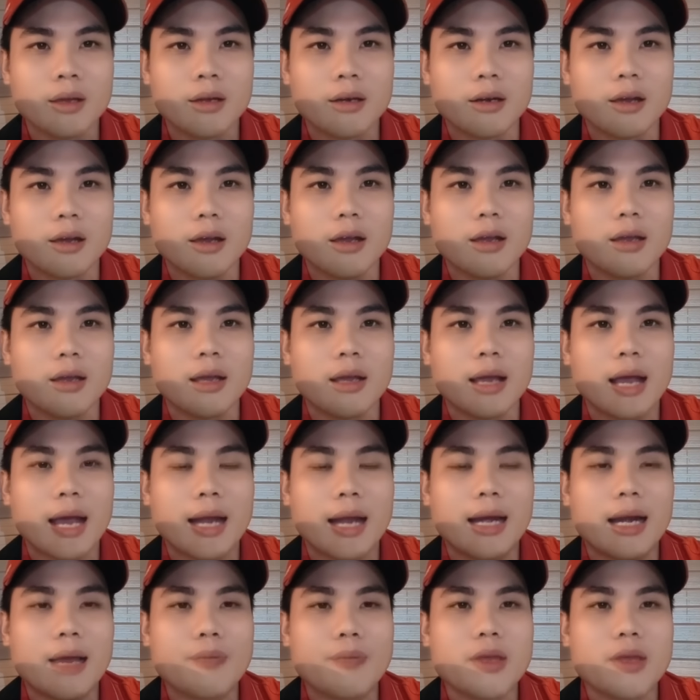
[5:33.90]
nó
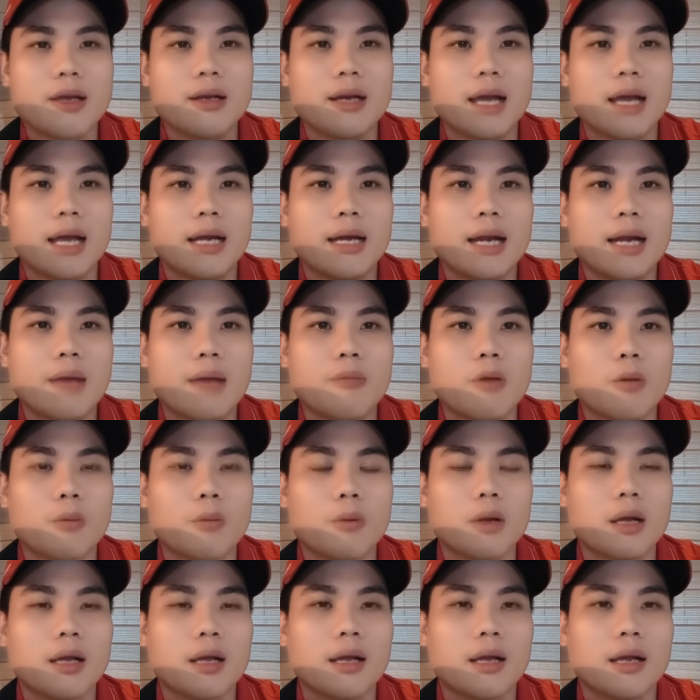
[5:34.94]
ảnh làm như là ảnh là một
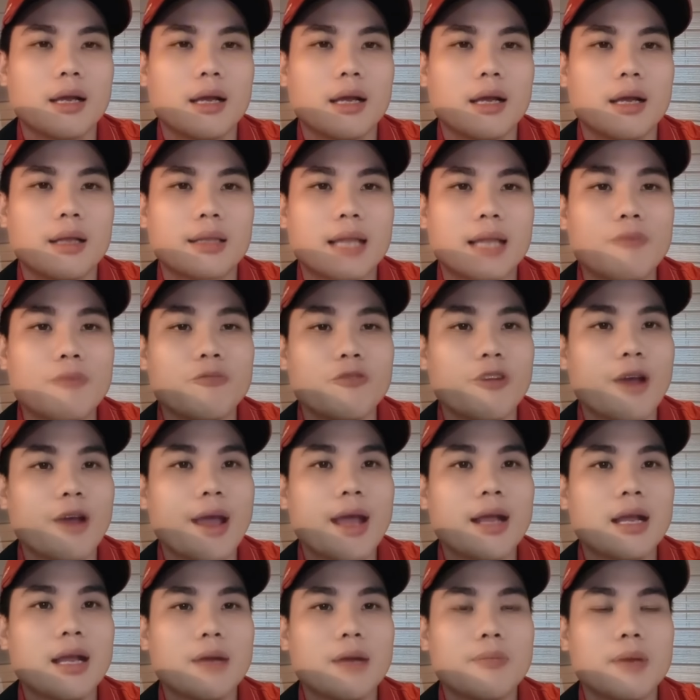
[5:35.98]
ờ, thẩm
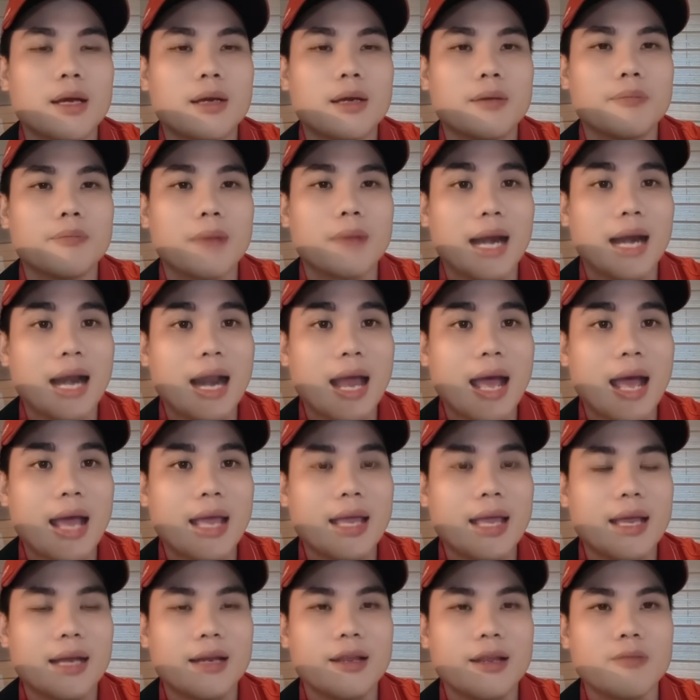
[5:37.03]
phán ở bên mã
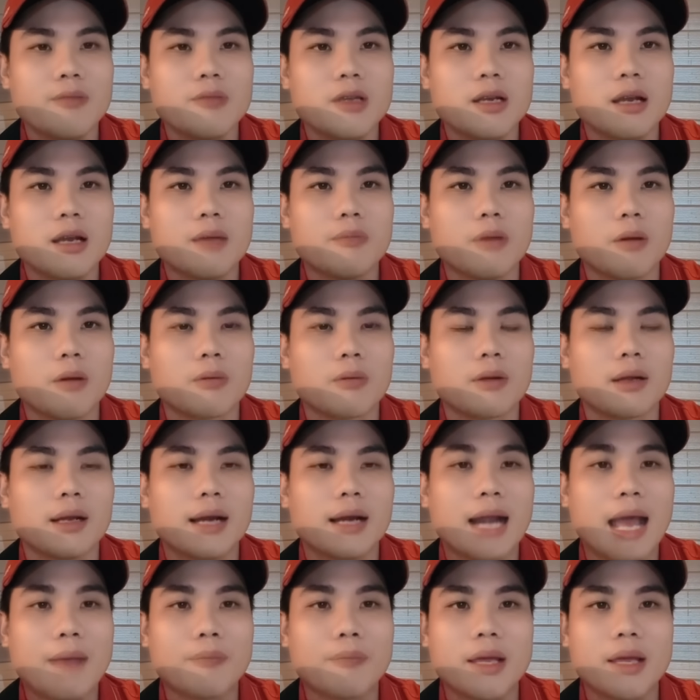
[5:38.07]
lai ảnh giống như là một ờ,
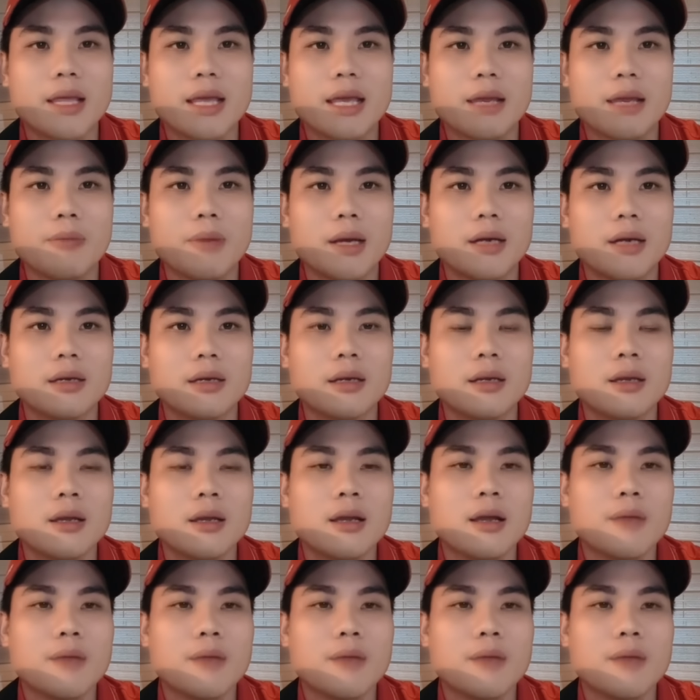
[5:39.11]
làm cái gì bên